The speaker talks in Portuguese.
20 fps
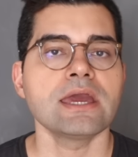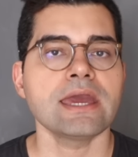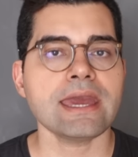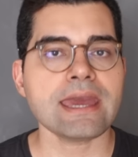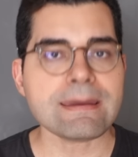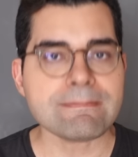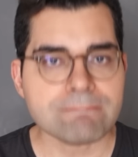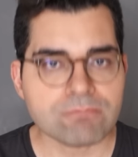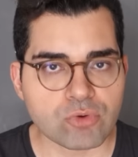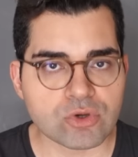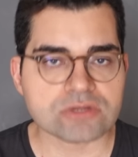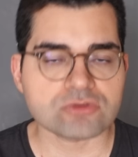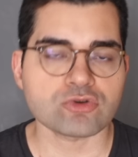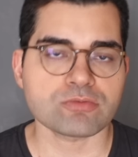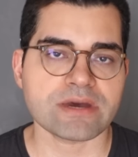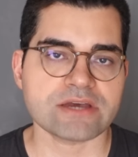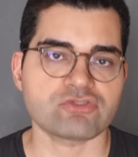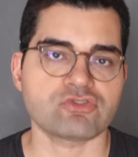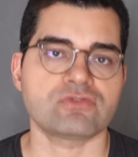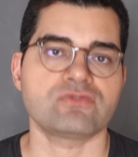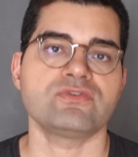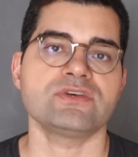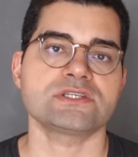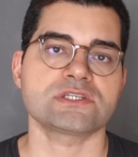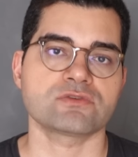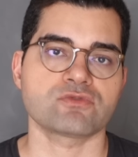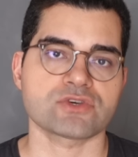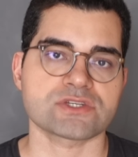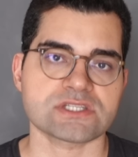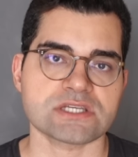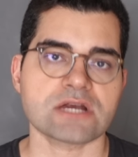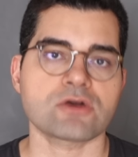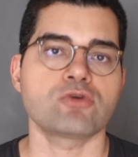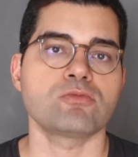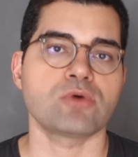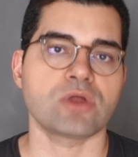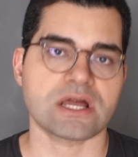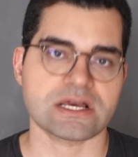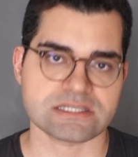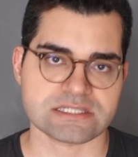É muito mais difícil você
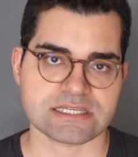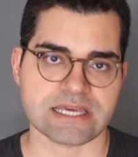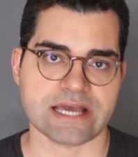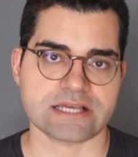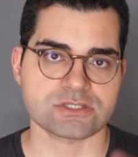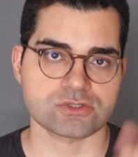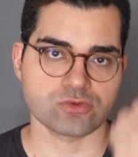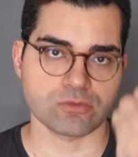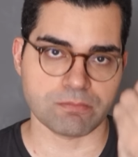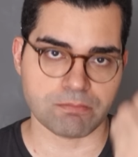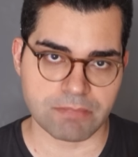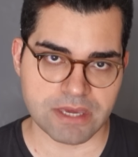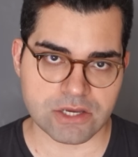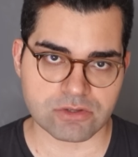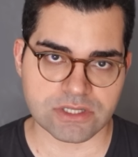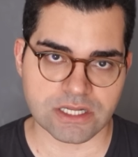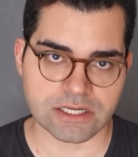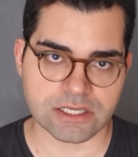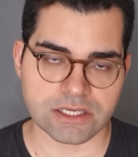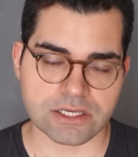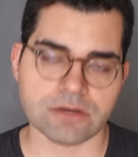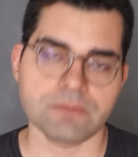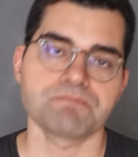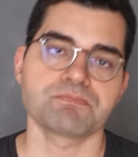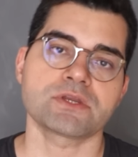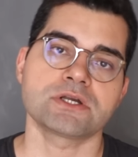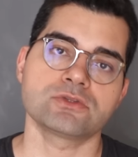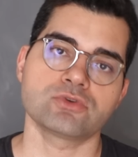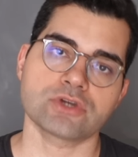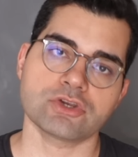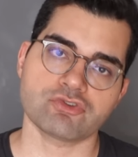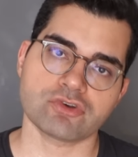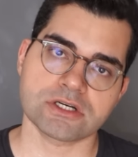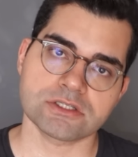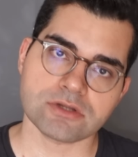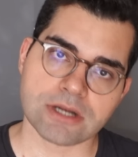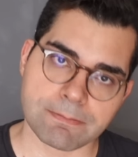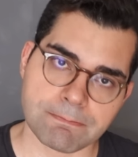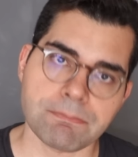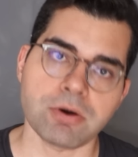acumular sacks no meio da linha do que
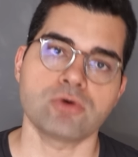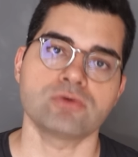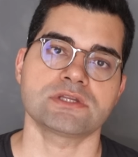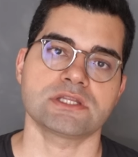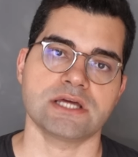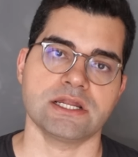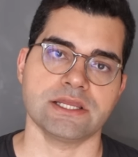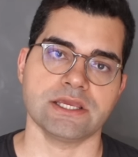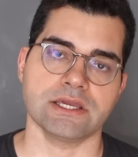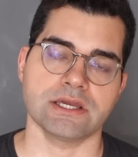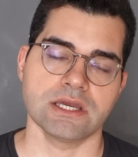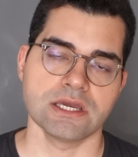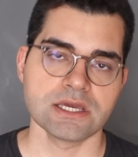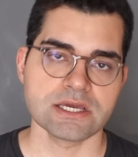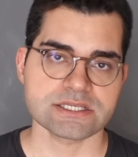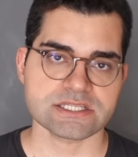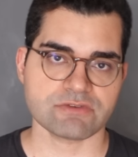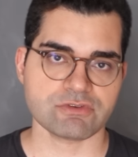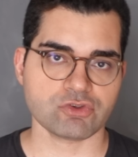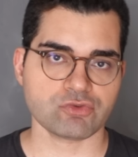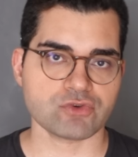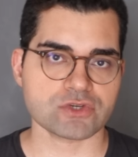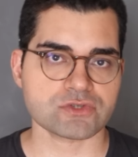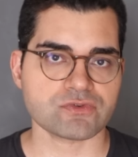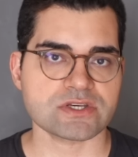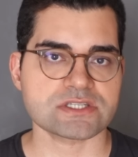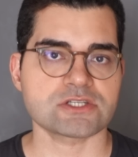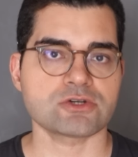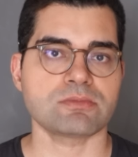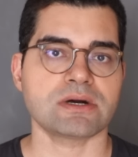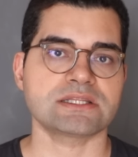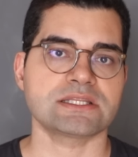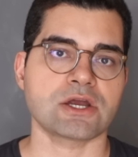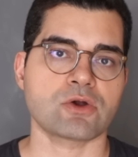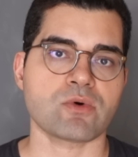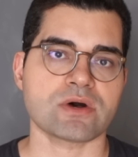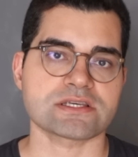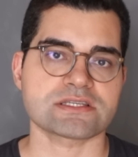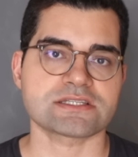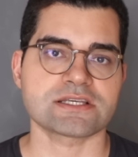jogando na ponta da linha. Se a gente fosse fazer uma
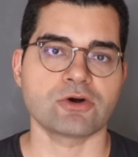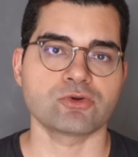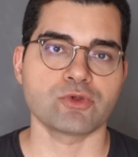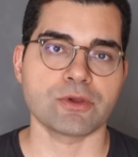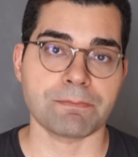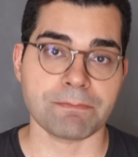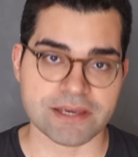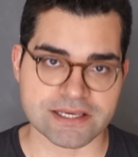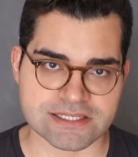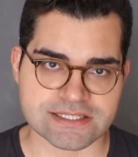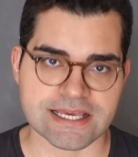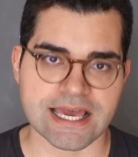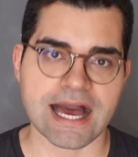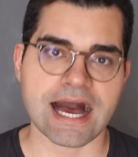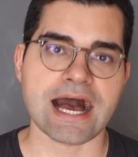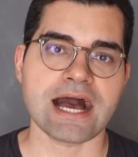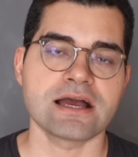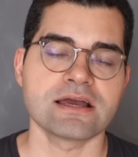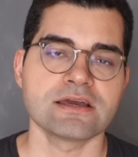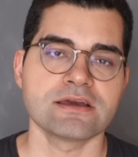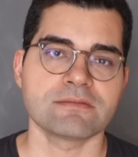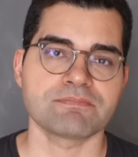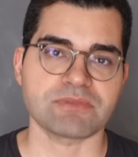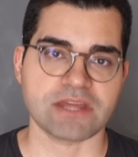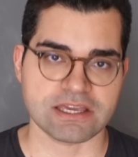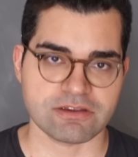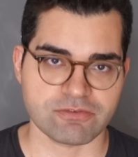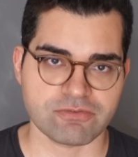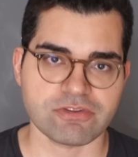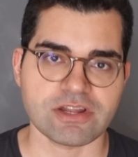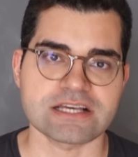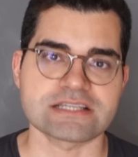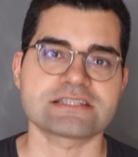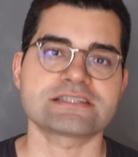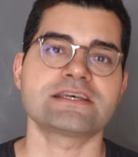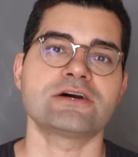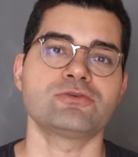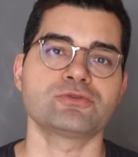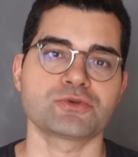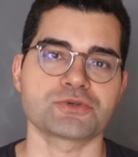adequação do IPCA na
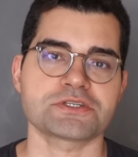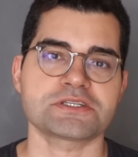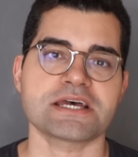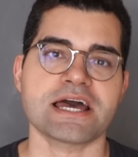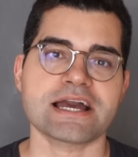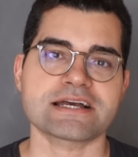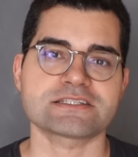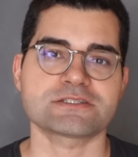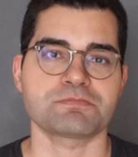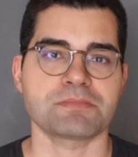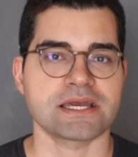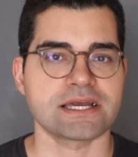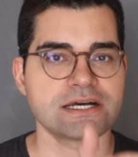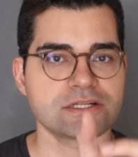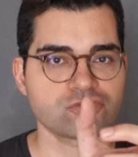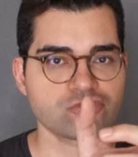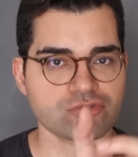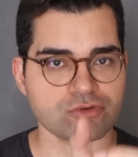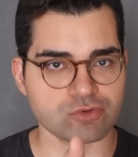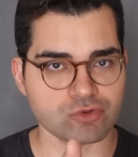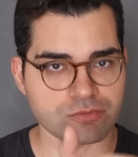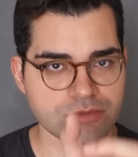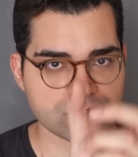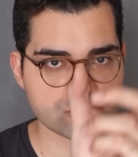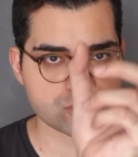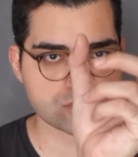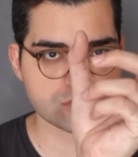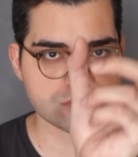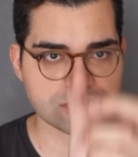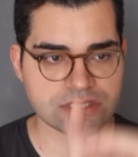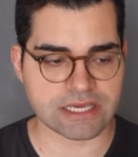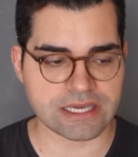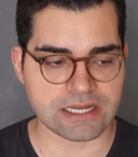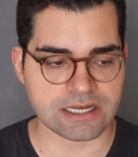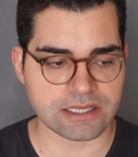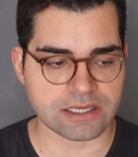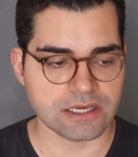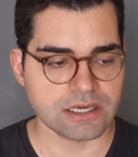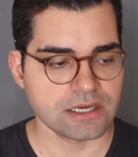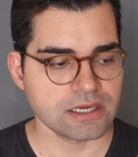inflação do sacks, pegando os números
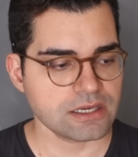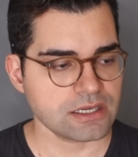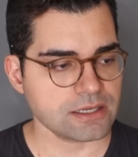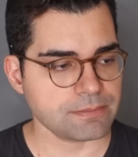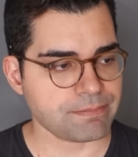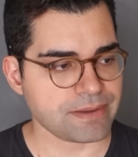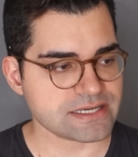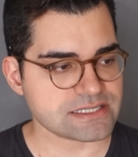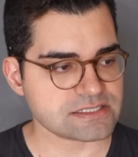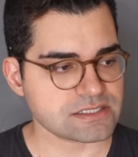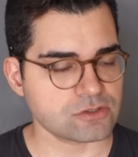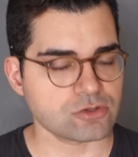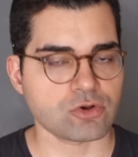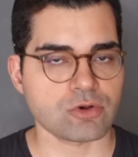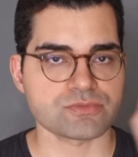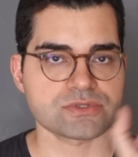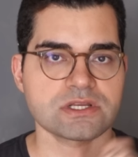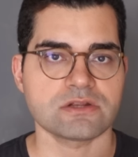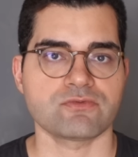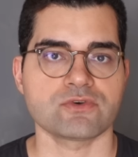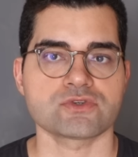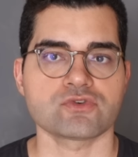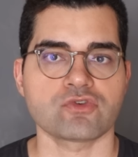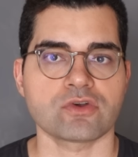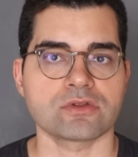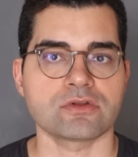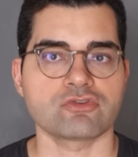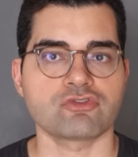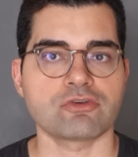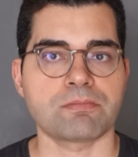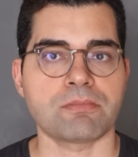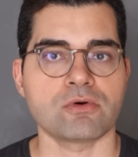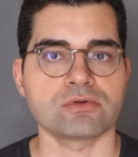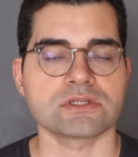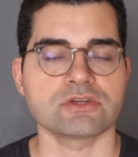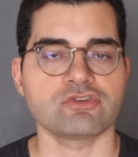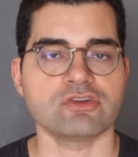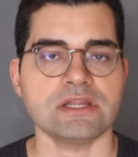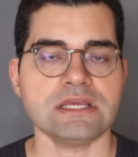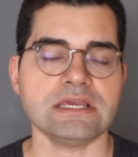dele e passando como se ele fosse um jogador de
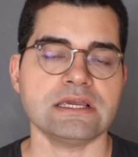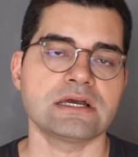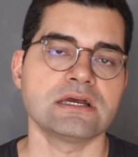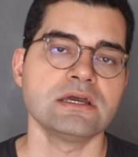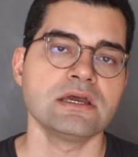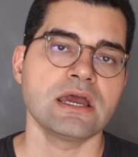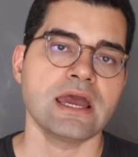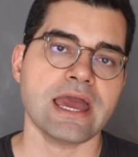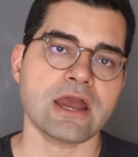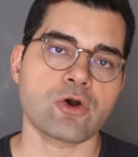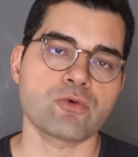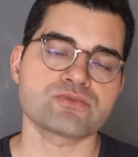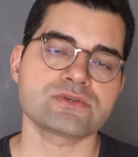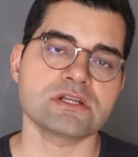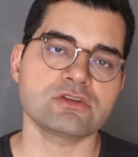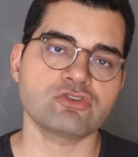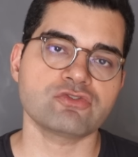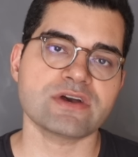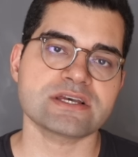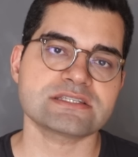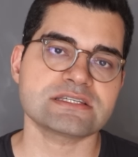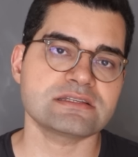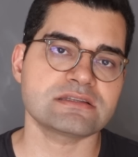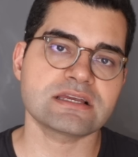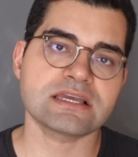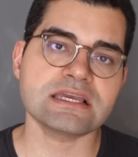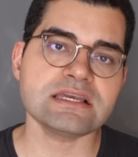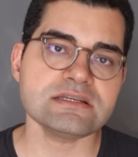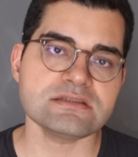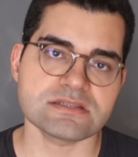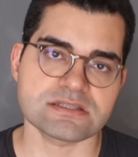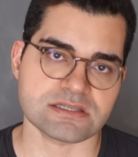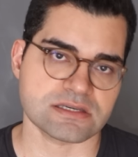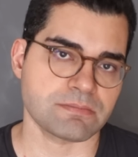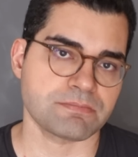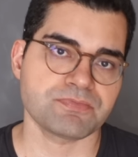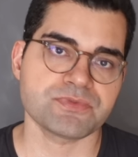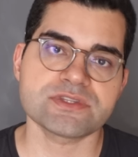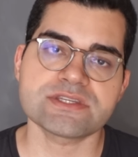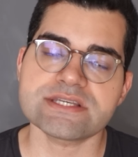ponta de linha, é como se ele tivesse 15,
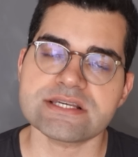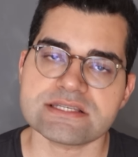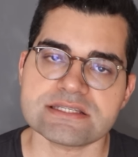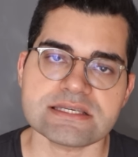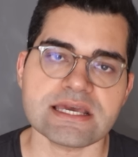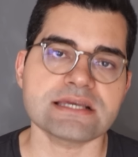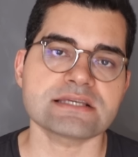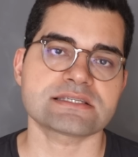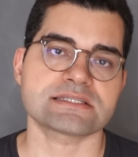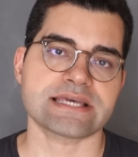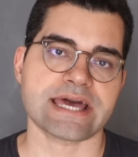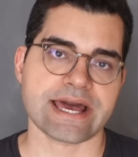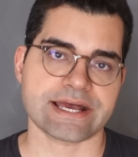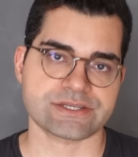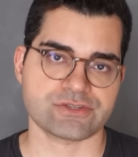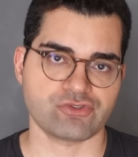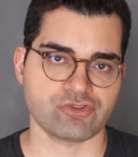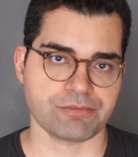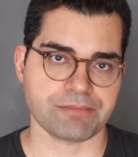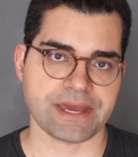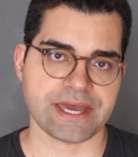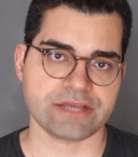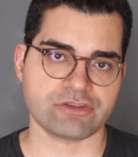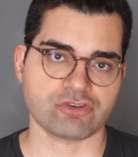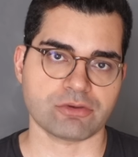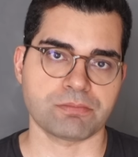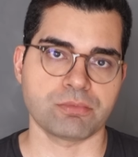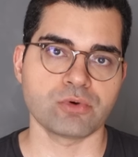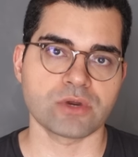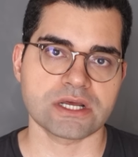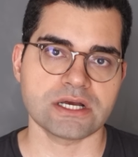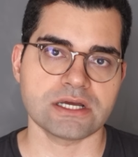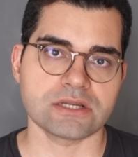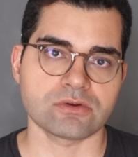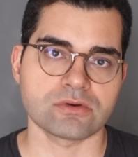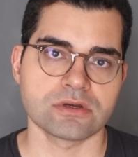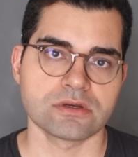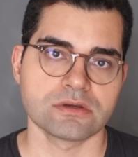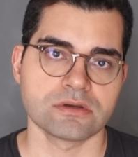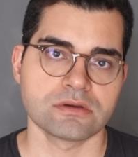16 sacks de média por
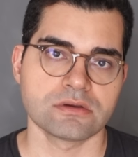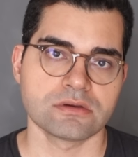ano.